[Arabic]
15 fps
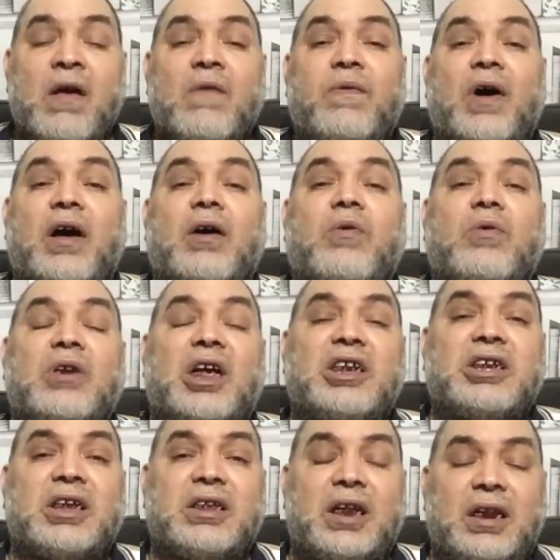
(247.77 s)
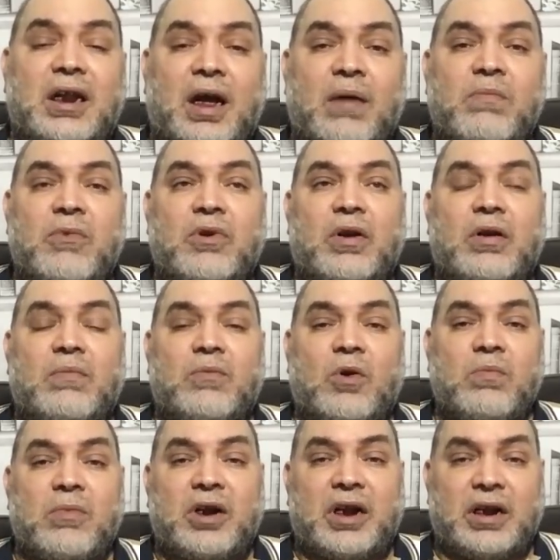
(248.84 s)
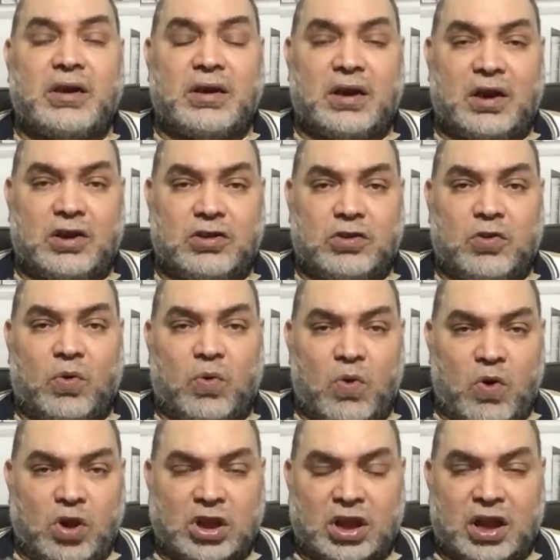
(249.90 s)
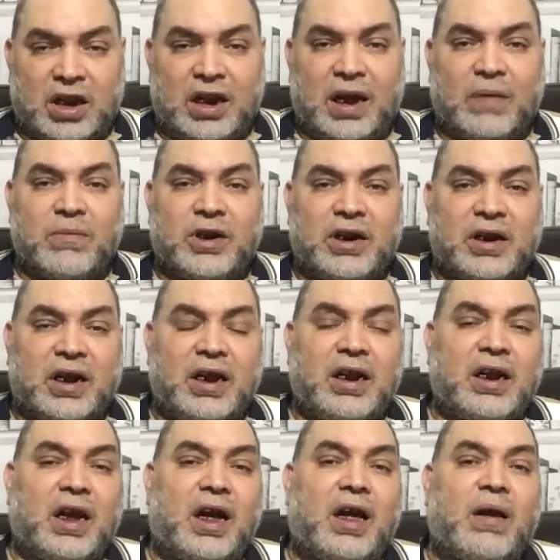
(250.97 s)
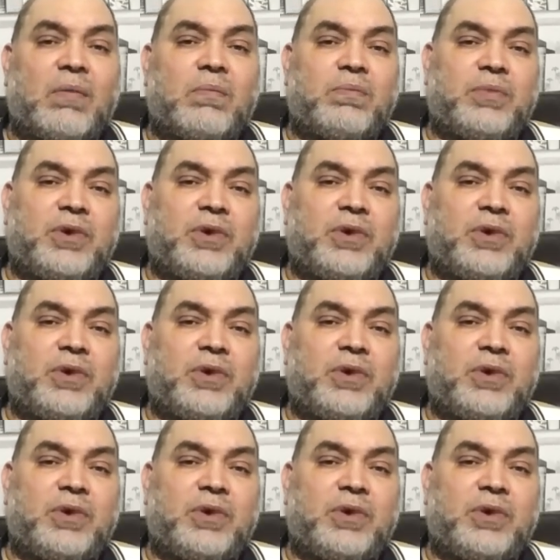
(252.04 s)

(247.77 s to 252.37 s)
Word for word: فخلاصة الأمر ممكن الضغوط الأمريكية